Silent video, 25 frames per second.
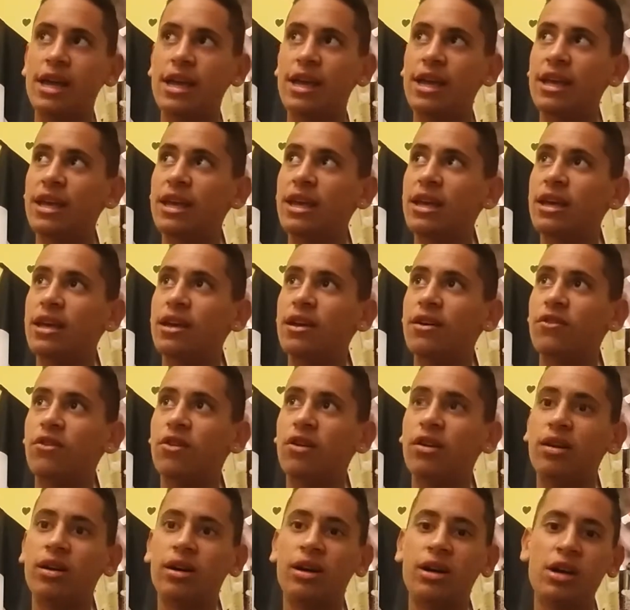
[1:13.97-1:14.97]
Et
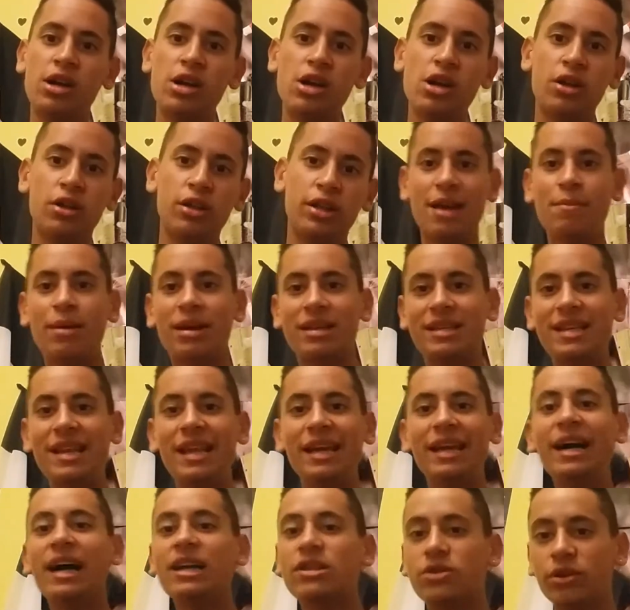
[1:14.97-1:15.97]
voilà. Et merci
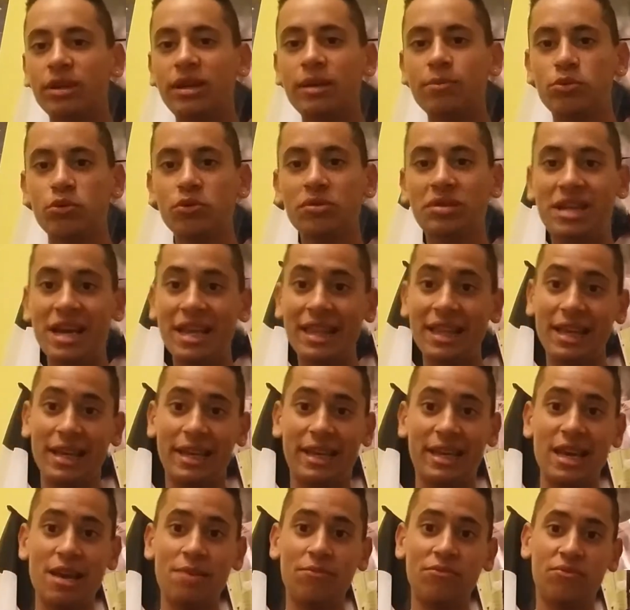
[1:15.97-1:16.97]
les gars, ceux qui me soutiennent et
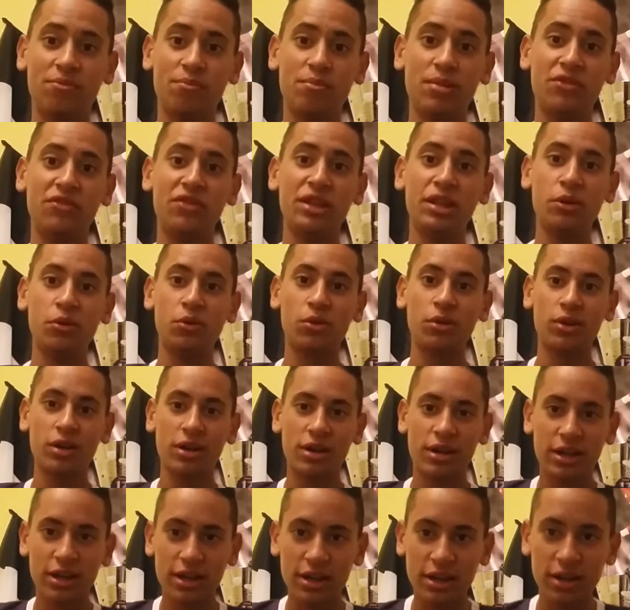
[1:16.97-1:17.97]
qui aiment mes vidéos.
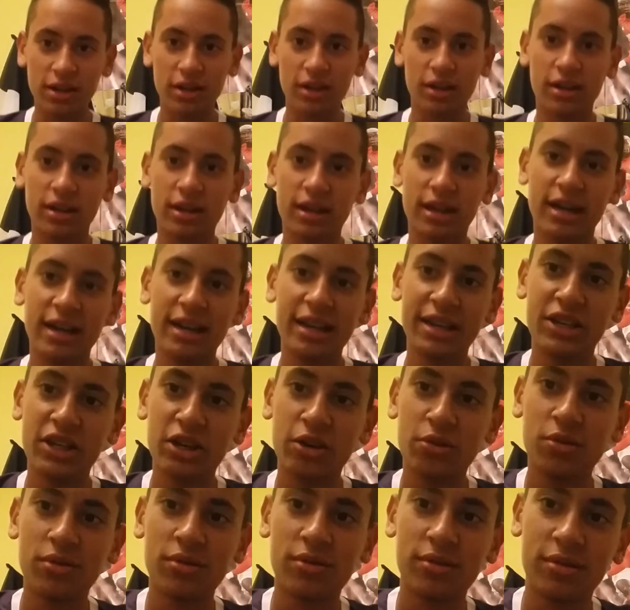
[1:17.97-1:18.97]
Allez,
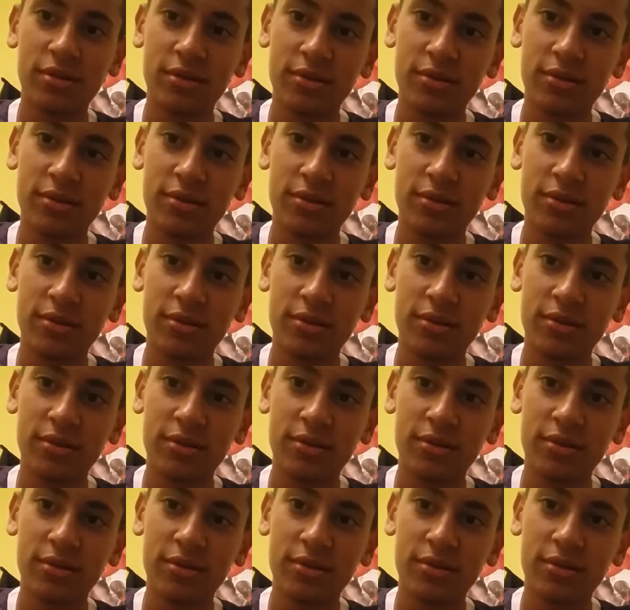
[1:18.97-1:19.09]
ciao.